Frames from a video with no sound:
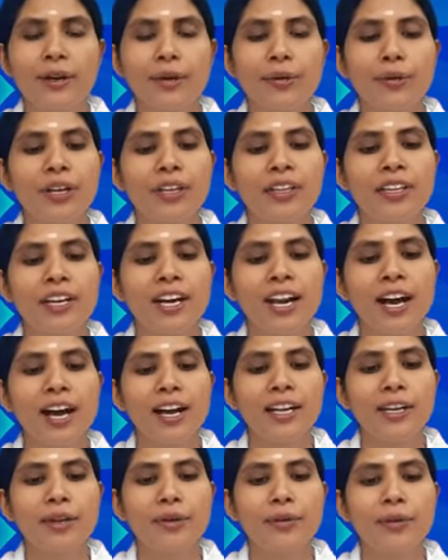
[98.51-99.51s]

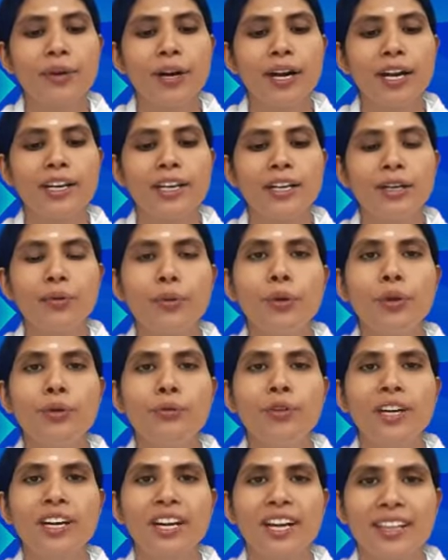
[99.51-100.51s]
குழந்தைகளாகி உங்களுக்கு
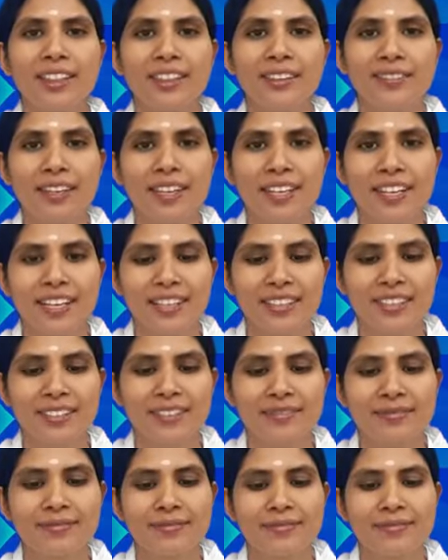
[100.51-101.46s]
ஓய்வு கிடைத்து விடுகிறது